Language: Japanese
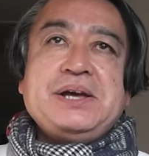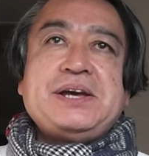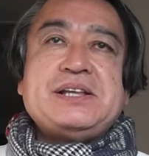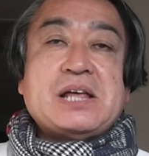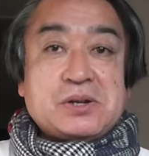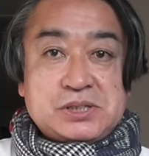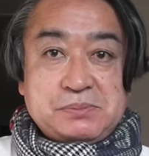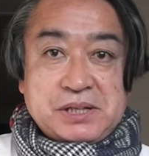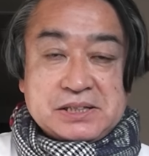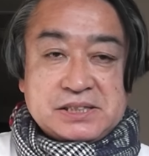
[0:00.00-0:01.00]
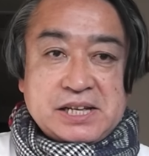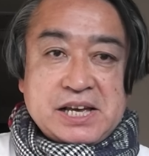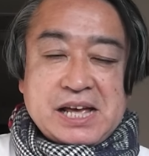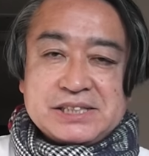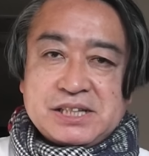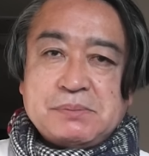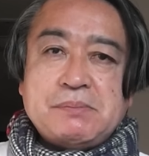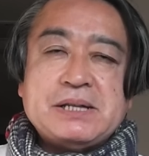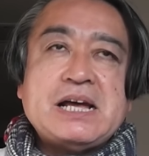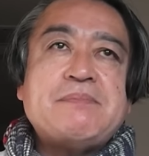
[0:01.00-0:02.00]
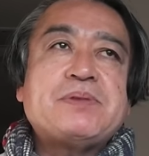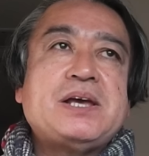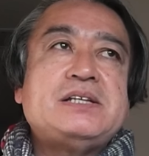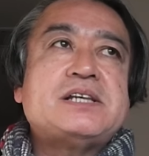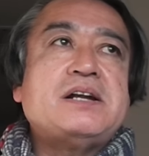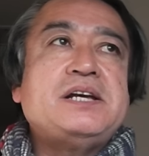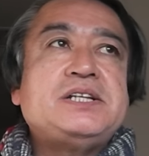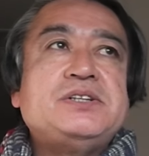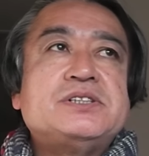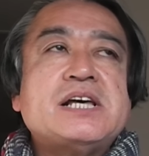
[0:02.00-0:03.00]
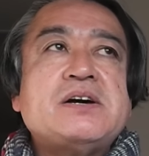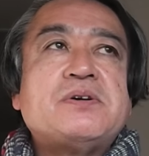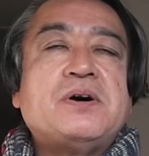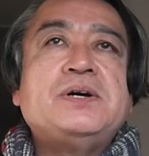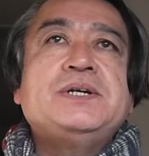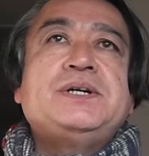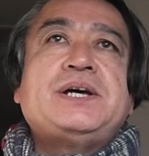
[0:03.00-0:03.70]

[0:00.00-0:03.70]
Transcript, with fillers: え楽しみですね明日もまた、え3連休最後の、